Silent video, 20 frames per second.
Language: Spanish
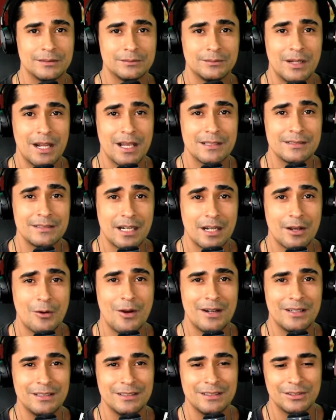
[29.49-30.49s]
Para que se
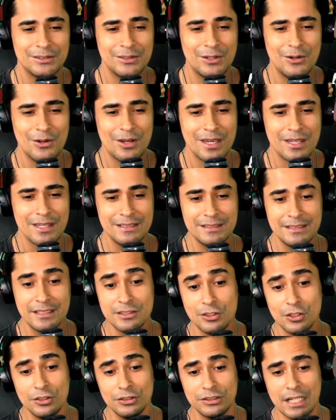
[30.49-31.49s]
recuerden de todo lo que dicen.
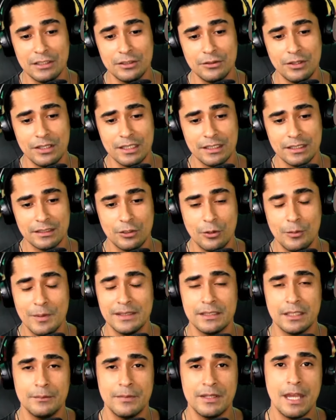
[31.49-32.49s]
Yo trato de no
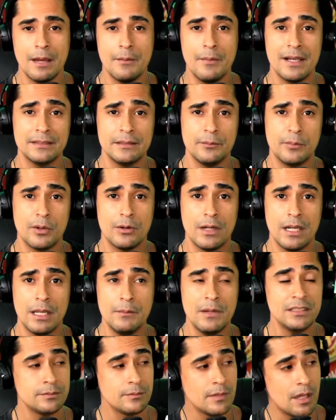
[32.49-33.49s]
meterme ya más en problemas.